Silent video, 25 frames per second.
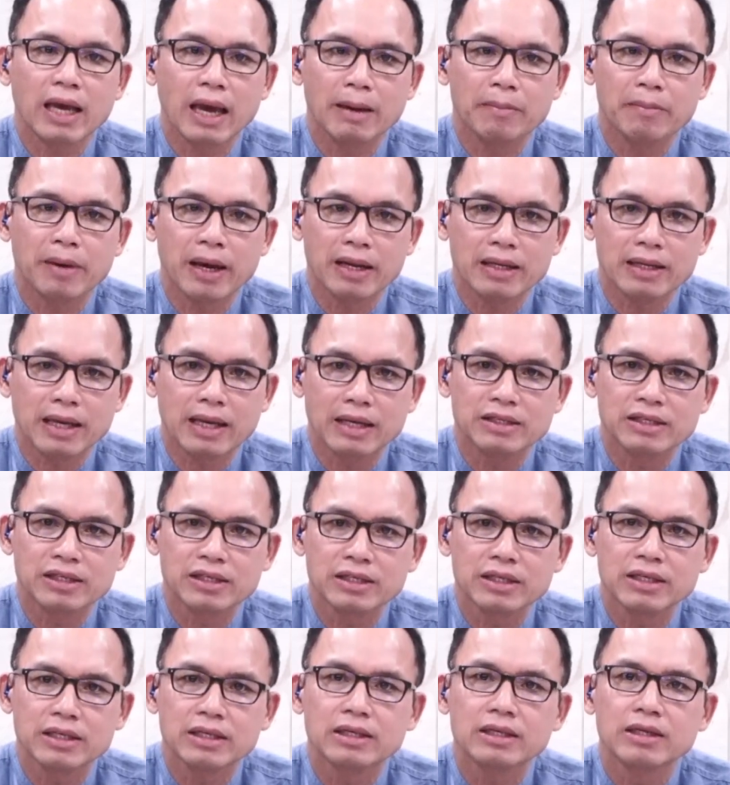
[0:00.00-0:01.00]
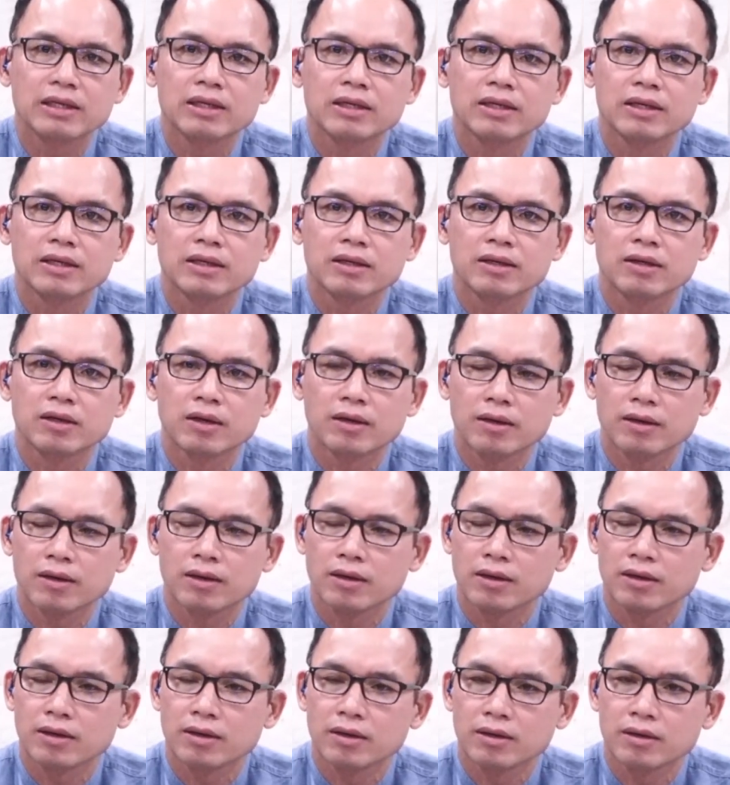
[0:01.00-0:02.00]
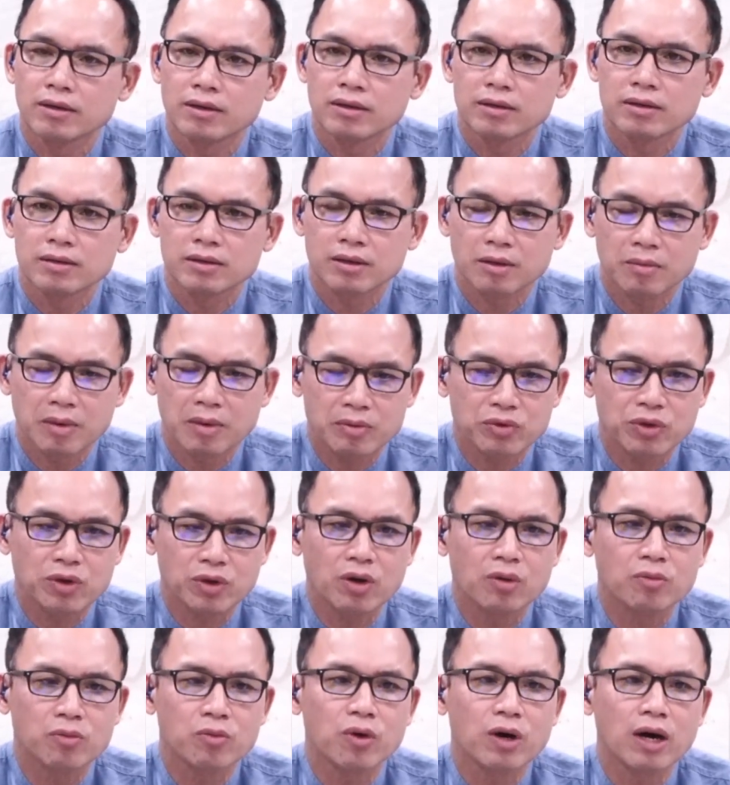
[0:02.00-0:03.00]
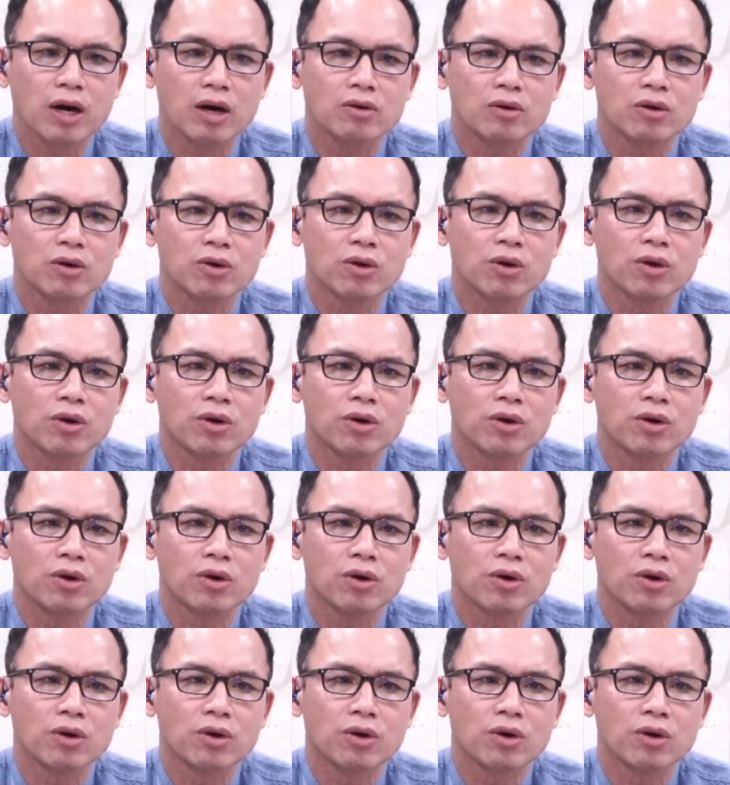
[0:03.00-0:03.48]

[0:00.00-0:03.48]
แผนการที่ดีสำหรับชีวิตของพวกเขาแล้วก็